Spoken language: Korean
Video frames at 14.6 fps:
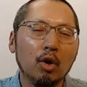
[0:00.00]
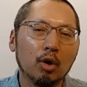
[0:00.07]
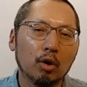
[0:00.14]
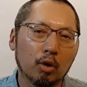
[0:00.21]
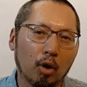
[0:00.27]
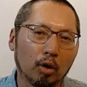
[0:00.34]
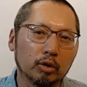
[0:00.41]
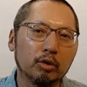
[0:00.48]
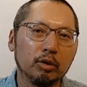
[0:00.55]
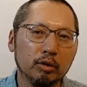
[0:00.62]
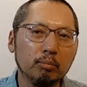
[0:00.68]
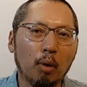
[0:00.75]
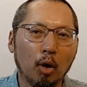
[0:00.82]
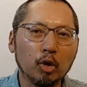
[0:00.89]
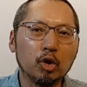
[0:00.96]
겉은
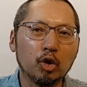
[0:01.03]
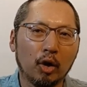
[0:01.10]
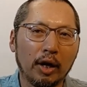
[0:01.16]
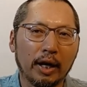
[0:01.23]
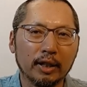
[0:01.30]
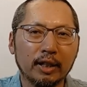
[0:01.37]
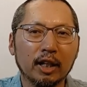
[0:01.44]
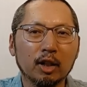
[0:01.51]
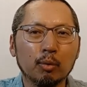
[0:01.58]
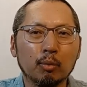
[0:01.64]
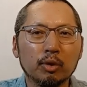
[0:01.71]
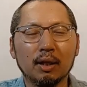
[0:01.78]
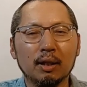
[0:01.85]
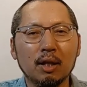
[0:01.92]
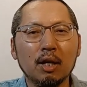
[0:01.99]
멀쩡하게 생긴
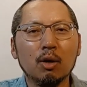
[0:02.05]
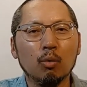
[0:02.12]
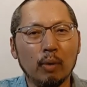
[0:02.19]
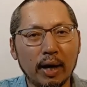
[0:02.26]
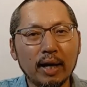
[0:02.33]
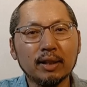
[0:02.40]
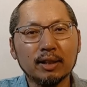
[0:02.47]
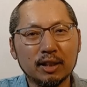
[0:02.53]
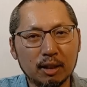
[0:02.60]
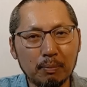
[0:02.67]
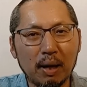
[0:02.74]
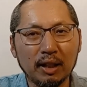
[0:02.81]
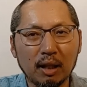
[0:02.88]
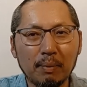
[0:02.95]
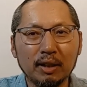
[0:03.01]
놈들이 왜
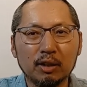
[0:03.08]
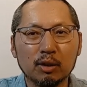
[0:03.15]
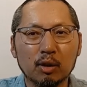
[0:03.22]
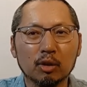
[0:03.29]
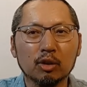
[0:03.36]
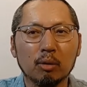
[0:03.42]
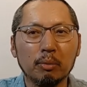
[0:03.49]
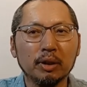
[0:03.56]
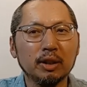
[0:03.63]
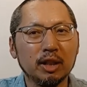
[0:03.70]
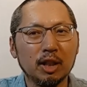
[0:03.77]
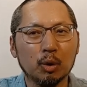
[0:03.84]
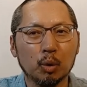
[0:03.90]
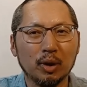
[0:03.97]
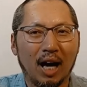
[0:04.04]
집안에만 들어서면
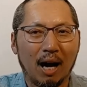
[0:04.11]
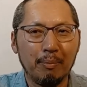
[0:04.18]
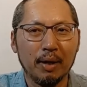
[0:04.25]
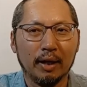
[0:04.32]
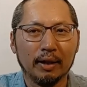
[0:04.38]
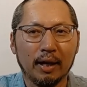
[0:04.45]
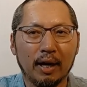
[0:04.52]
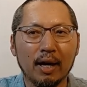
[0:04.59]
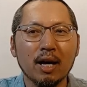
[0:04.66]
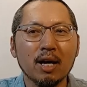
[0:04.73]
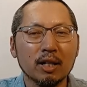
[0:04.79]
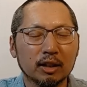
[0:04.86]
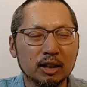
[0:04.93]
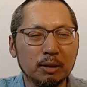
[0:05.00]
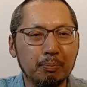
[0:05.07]
이리도 야비하게
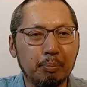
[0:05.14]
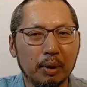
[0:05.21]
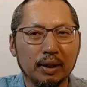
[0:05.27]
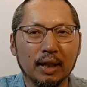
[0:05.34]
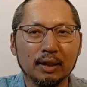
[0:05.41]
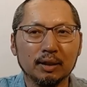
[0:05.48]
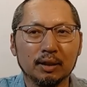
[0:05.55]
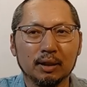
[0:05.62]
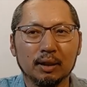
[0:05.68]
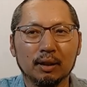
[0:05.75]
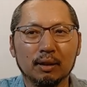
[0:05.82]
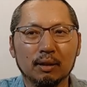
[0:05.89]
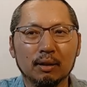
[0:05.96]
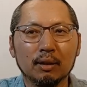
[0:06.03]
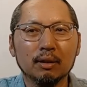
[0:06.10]
급변하는지
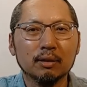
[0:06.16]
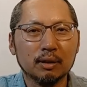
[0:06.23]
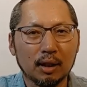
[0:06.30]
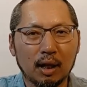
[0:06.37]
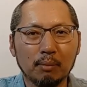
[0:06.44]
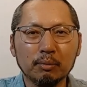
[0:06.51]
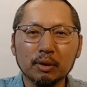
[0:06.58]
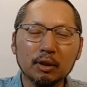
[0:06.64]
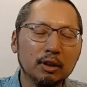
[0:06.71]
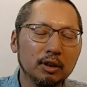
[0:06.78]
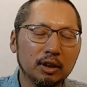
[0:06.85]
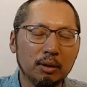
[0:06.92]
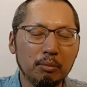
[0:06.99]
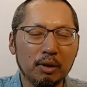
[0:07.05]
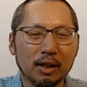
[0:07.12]
참 그
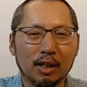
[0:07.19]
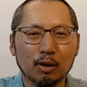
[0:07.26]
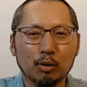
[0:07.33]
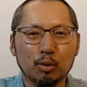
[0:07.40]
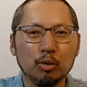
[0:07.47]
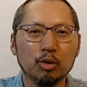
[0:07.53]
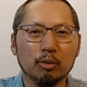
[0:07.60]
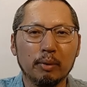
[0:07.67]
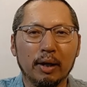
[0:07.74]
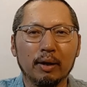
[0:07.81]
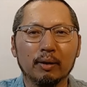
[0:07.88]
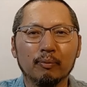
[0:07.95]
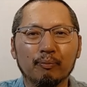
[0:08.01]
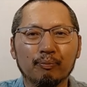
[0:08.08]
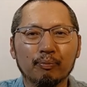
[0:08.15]
심리가 궁금해요.
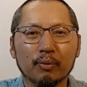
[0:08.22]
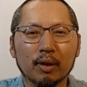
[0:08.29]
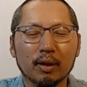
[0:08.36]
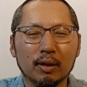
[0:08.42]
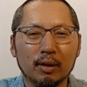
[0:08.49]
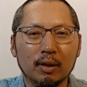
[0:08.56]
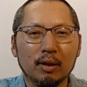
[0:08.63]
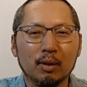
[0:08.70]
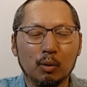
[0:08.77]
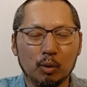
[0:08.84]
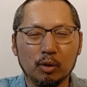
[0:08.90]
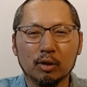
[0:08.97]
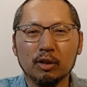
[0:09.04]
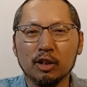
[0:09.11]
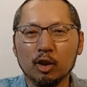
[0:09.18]

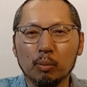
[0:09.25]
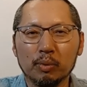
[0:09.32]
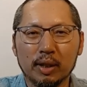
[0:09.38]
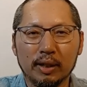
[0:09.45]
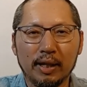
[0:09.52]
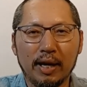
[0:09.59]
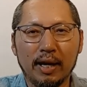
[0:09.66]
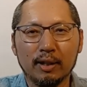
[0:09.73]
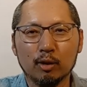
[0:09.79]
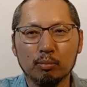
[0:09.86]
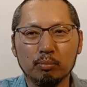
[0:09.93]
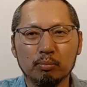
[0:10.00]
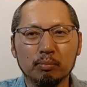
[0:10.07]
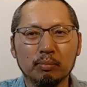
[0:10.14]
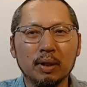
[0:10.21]
오늘은 이놈들에 대해
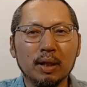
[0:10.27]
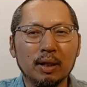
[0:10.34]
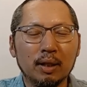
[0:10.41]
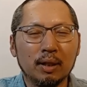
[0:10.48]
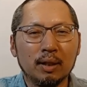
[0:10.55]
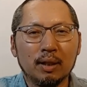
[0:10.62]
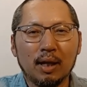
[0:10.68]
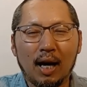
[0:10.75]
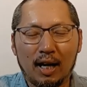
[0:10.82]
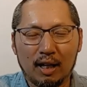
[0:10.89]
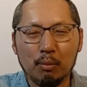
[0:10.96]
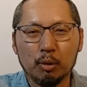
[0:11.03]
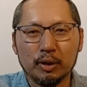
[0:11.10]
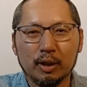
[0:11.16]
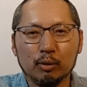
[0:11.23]
좀
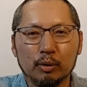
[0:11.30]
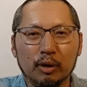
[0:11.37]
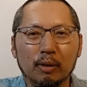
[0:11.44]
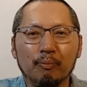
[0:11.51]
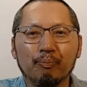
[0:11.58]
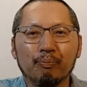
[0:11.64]
알아보자고요.